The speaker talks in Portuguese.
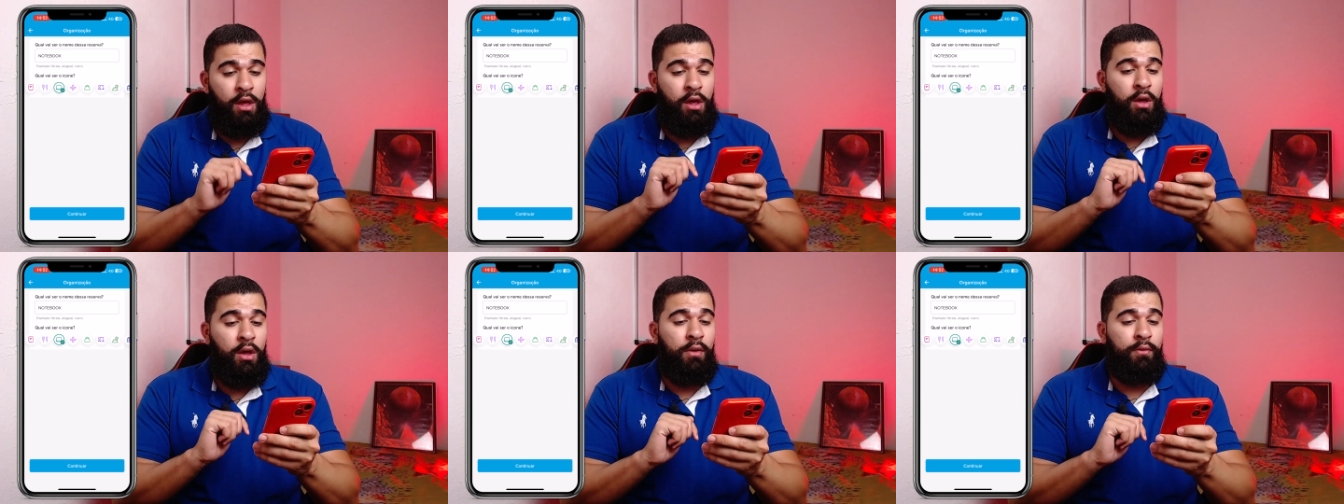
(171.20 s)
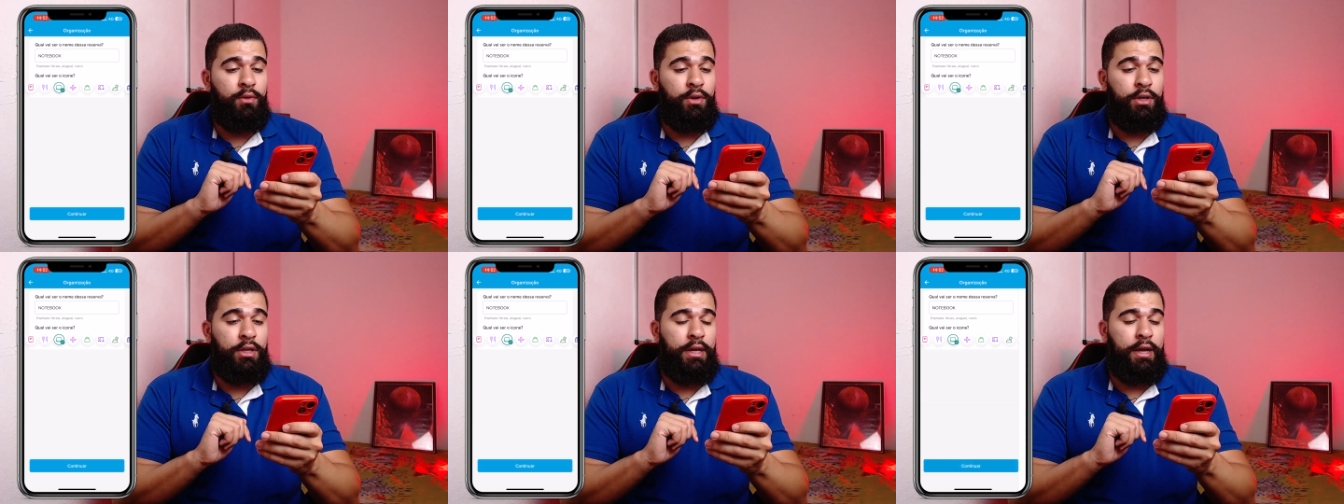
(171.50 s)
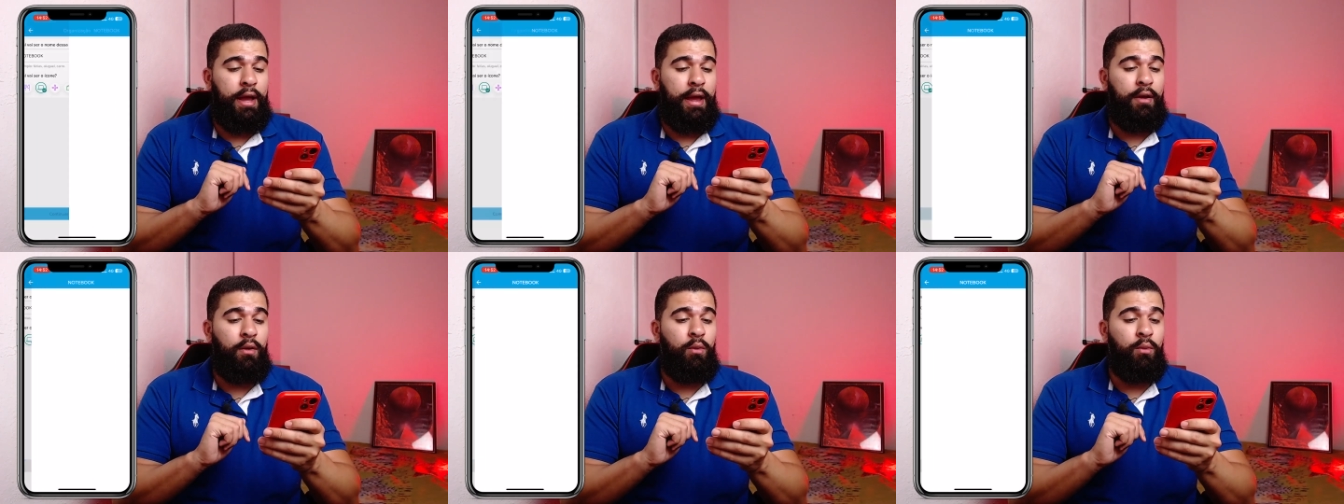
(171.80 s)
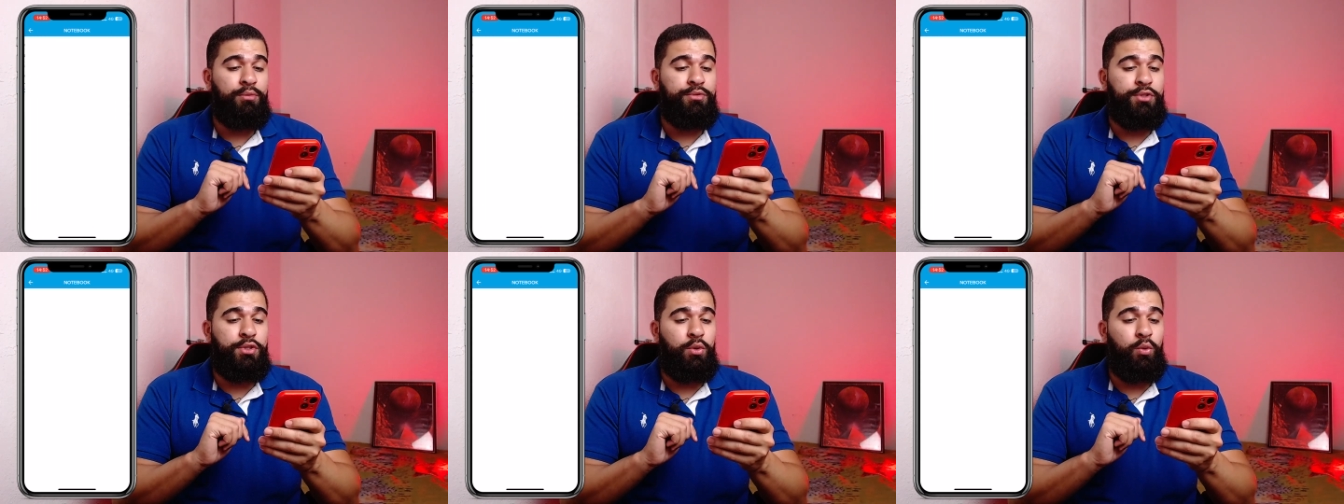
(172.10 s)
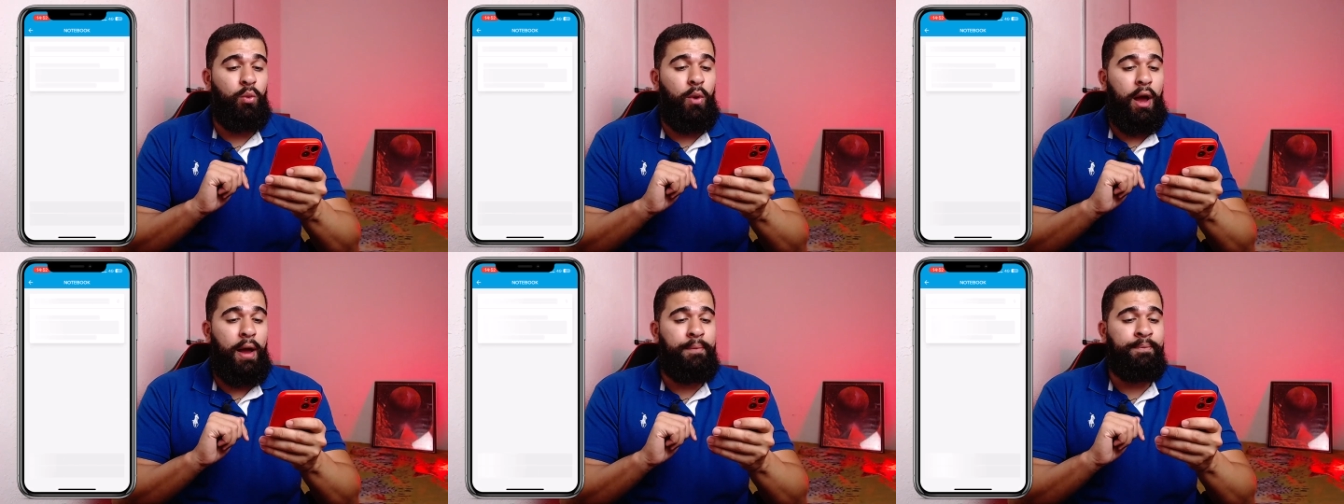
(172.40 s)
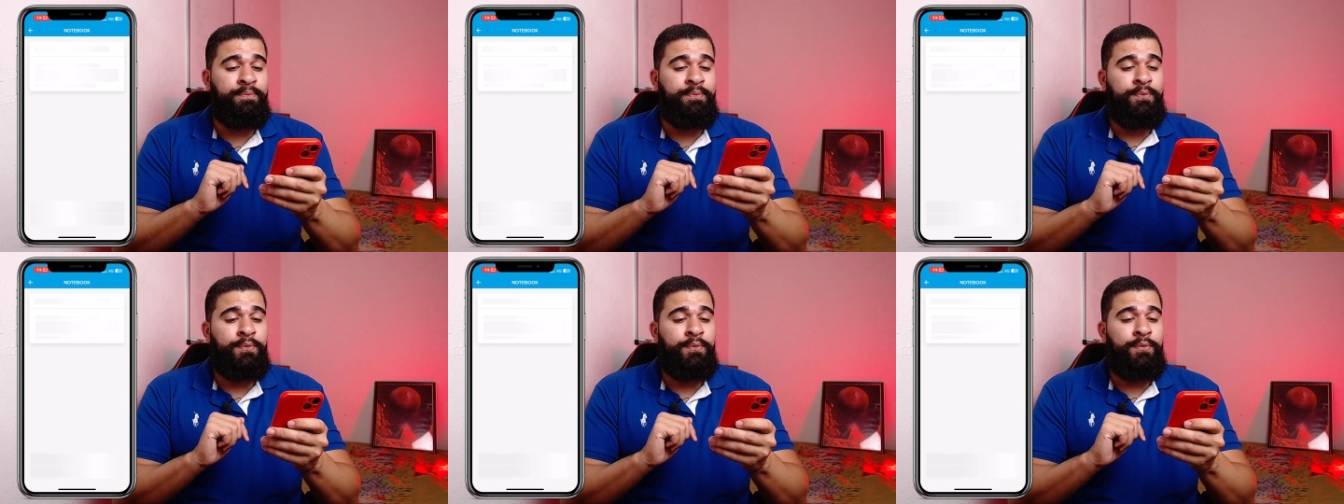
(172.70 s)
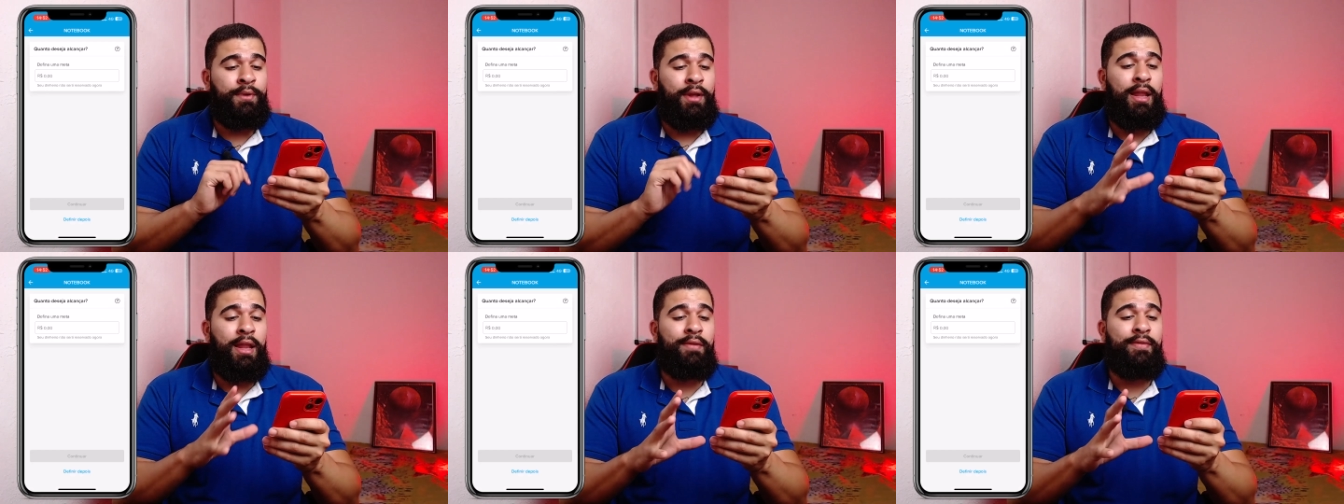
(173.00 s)
Vou clicar em continuar.
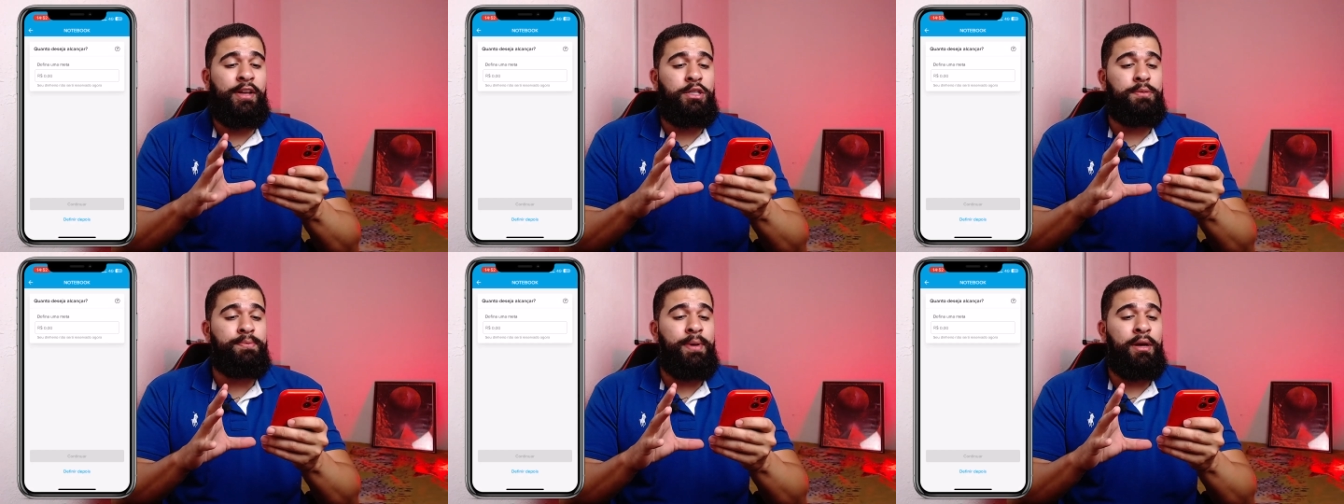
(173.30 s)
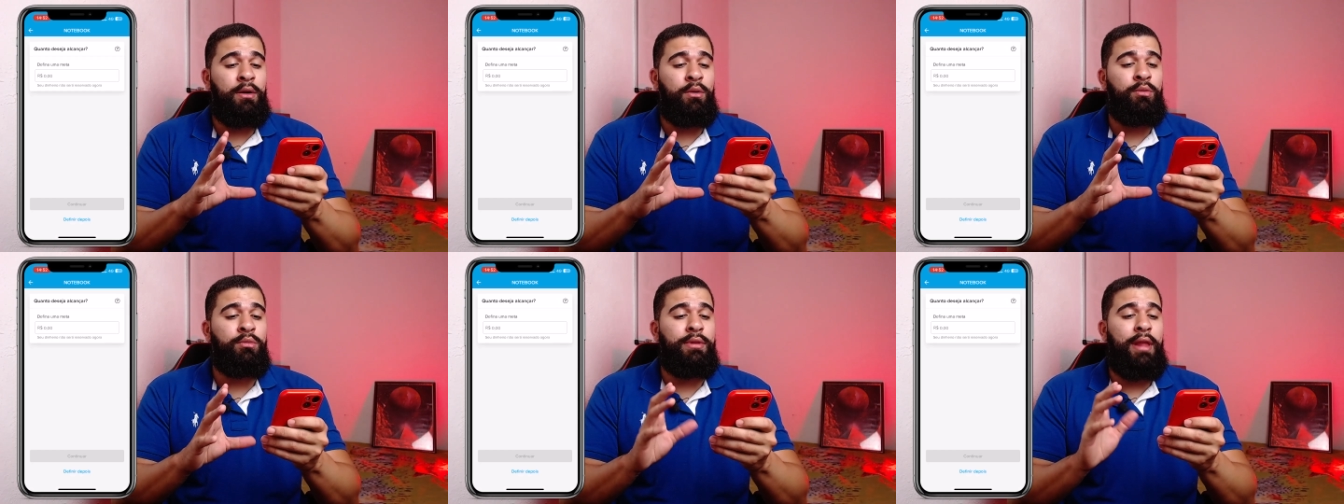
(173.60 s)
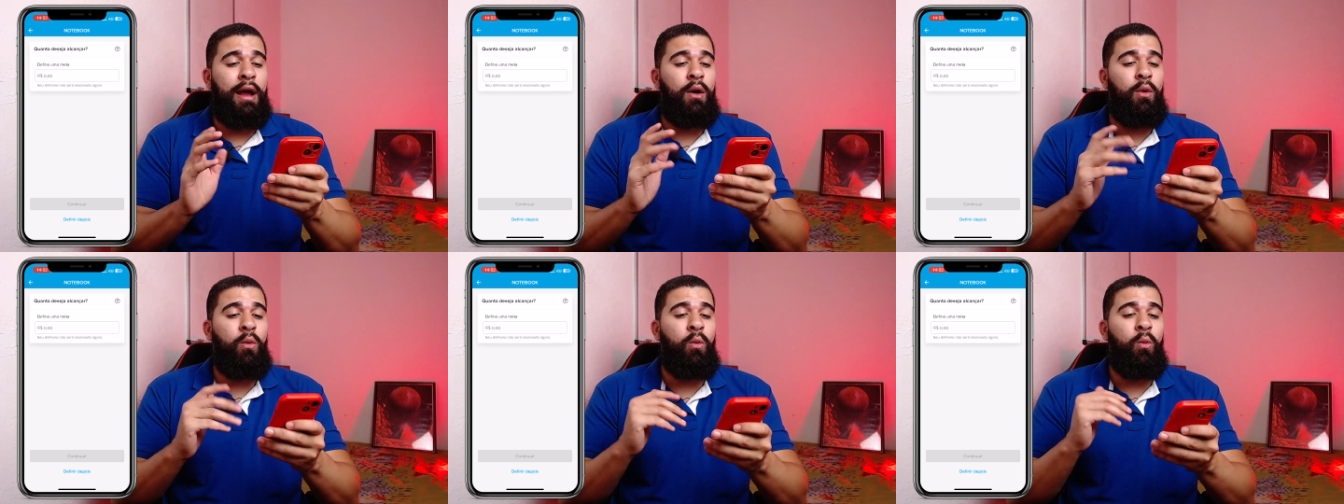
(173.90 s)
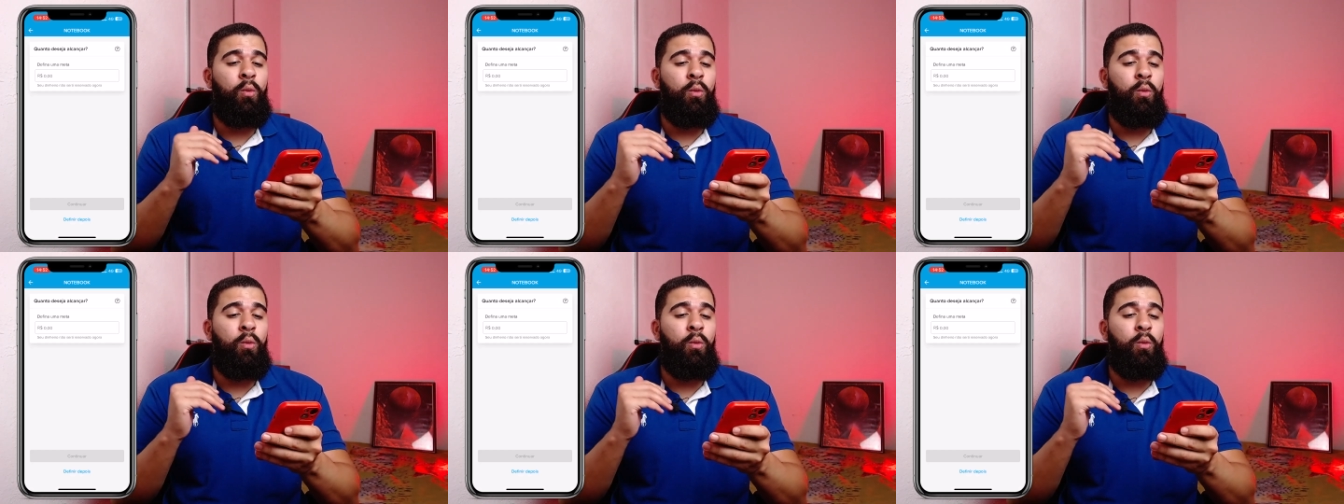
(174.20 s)
Ele vai te perguntar